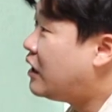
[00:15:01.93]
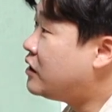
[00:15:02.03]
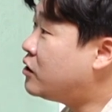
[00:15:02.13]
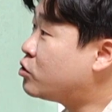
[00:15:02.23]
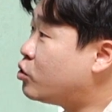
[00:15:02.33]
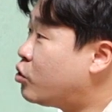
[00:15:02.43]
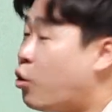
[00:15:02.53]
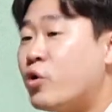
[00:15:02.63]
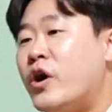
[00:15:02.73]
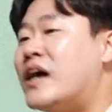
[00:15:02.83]
이것도
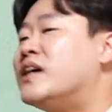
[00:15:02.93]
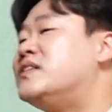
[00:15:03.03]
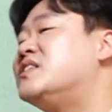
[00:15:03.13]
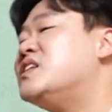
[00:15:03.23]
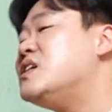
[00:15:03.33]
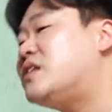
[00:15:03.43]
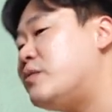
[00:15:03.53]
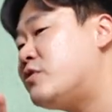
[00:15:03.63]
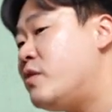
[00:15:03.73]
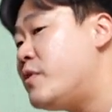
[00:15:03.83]
고려의 하나의 특징이기
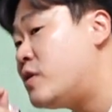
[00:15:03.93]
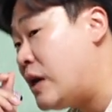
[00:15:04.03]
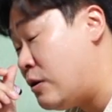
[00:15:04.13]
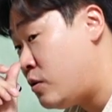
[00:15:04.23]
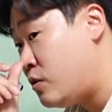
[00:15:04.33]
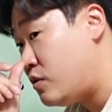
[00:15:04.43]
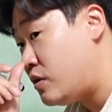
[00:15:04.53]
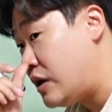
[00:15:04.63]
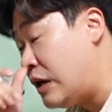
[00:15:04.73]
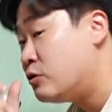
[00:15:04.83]
때문에 설명을 하고
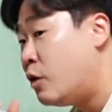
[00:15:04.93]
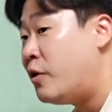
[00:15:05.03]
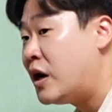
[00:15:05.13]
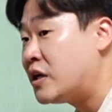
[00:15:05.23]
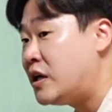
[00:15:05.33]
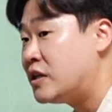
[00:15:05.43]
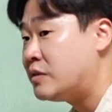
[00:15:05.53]
넘어가긴 해야